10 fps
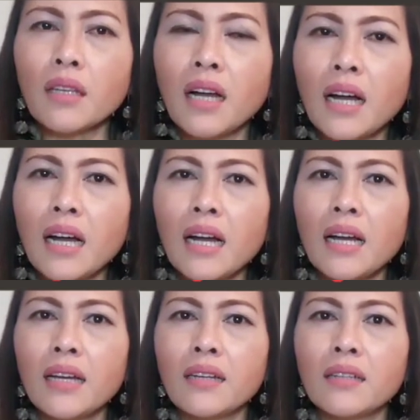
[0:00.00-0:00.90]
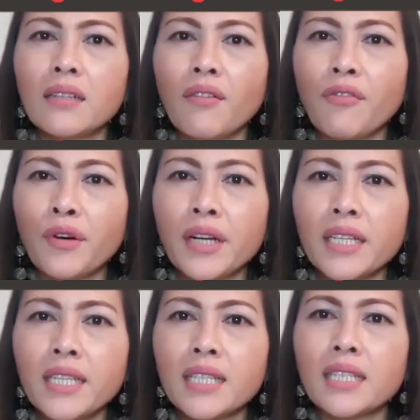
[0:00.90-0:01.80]
uh, the
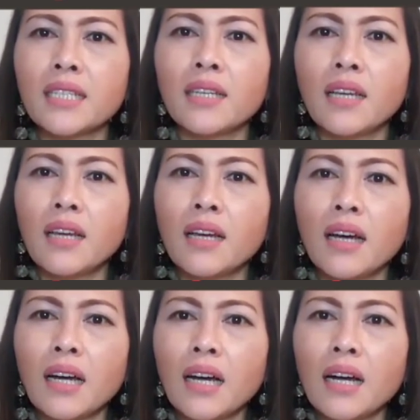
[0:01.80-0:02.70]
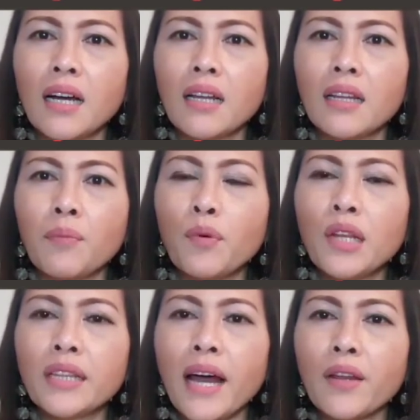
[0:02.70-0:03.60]
first uh,
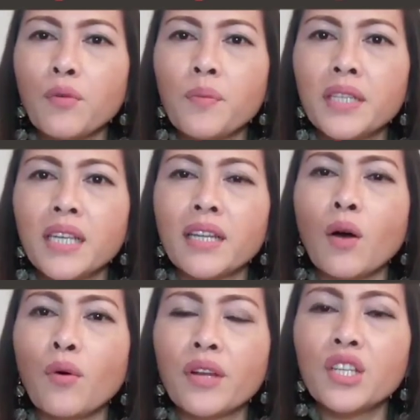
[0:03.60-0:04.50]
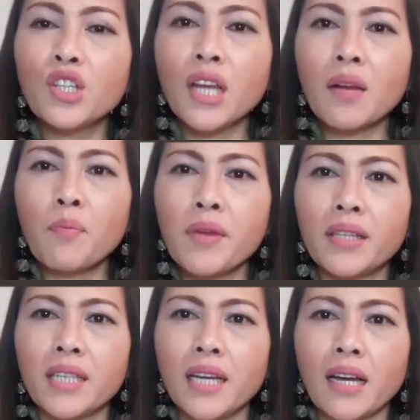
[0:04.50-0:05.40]
Napolitano pizza, the original
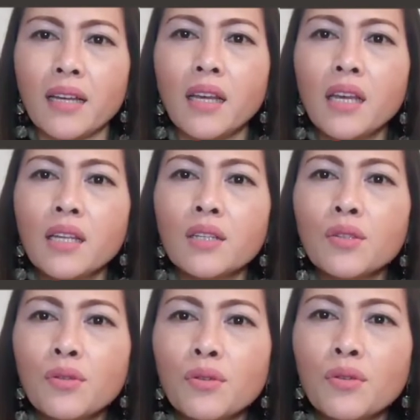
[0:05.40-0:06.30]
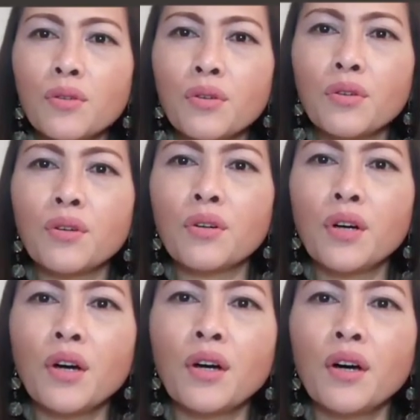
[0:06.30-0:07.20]
pizza. So
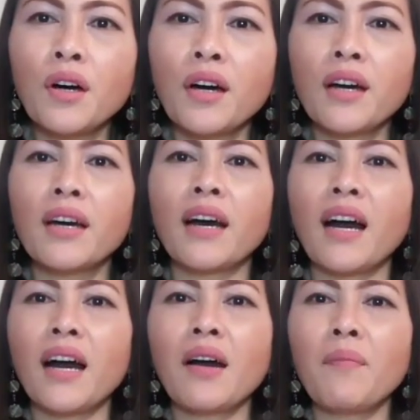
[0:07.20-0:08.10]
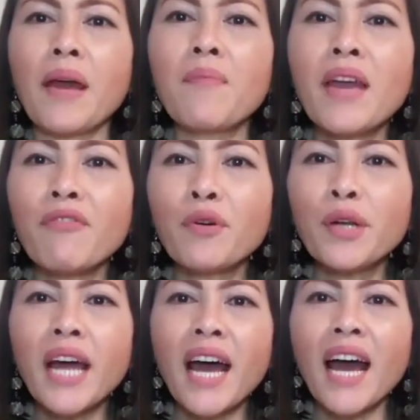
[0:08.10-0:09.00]
uh, ah, bye bye for
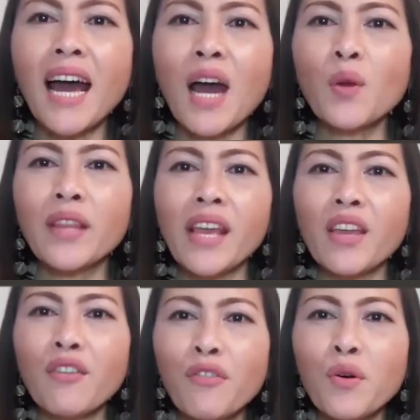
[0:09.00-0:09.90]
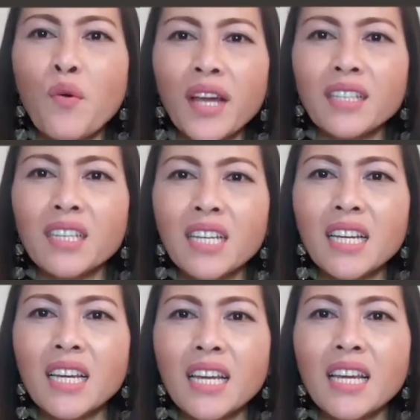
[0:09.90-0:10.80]
now. Thank you for
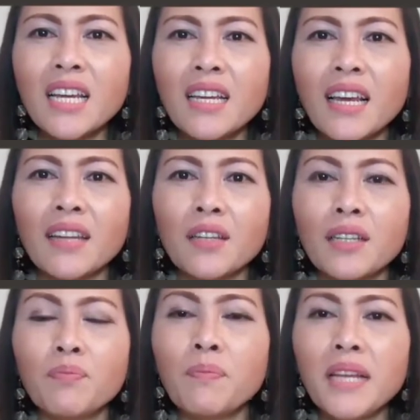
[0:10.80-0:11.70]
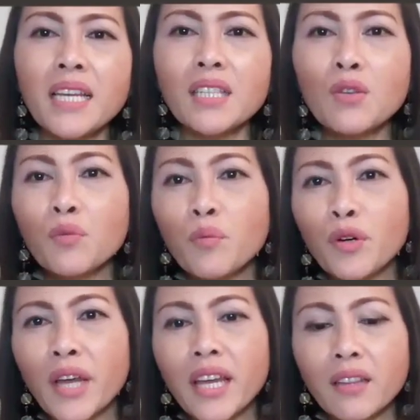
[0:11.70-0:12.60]
watching and please don't
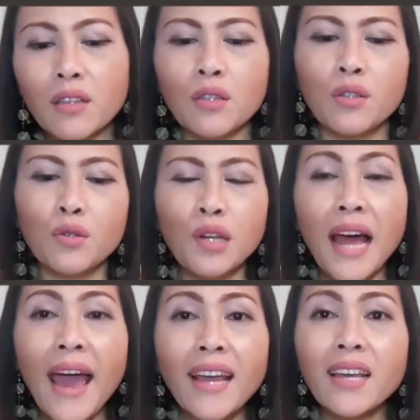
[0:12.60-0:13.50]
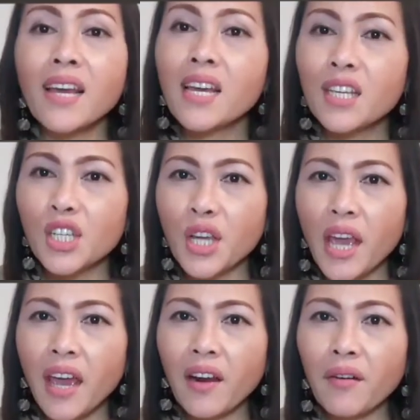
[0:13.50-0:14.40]
forget to like,
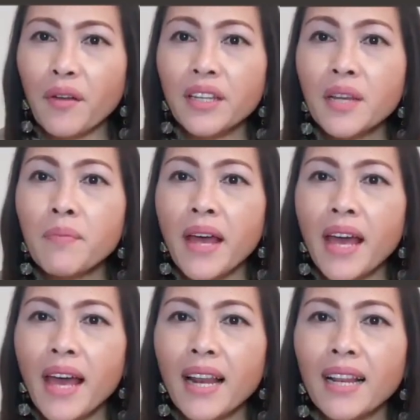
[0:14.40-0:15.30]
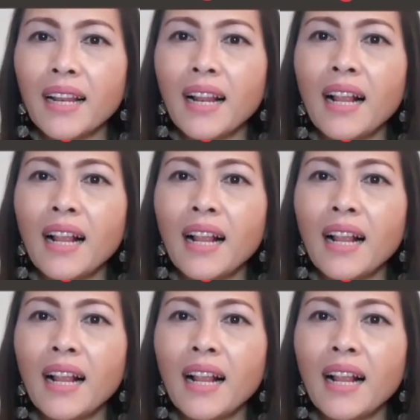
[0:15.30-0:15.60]
share, ring the bell